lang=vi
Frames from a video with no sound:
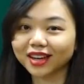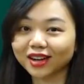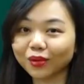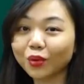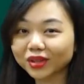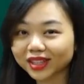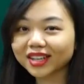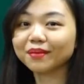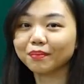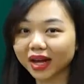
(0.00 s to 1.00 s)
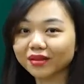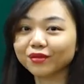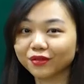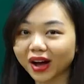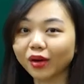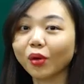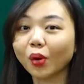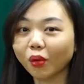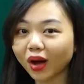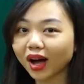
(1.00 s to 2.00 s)
là cuộc thi bắn pháo
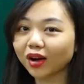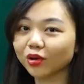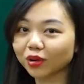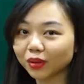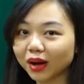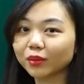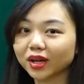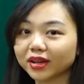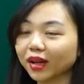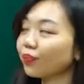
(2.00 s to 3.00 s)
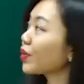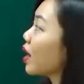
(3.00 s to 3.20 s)
hoa. Cô đọc lại một lần này.